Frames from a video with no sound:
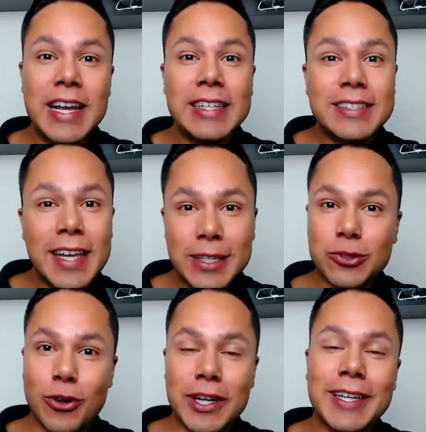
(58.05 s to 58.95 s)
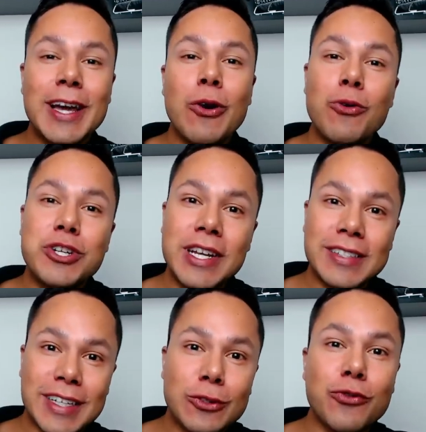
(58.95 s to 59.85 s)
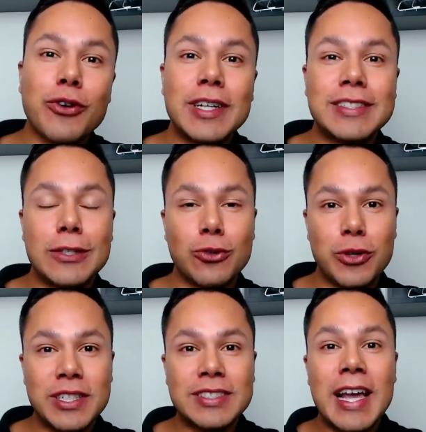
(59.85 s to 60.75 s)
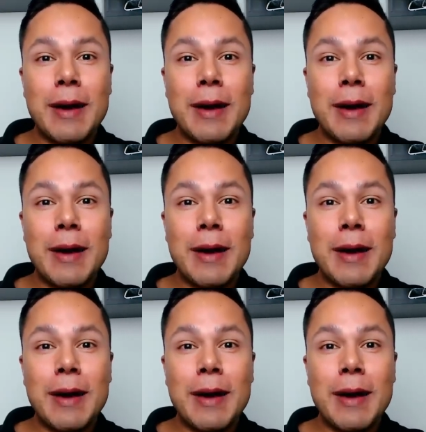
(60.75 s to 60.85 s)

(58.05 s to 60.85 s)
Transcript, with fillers: sem estoque utilizando fornecedores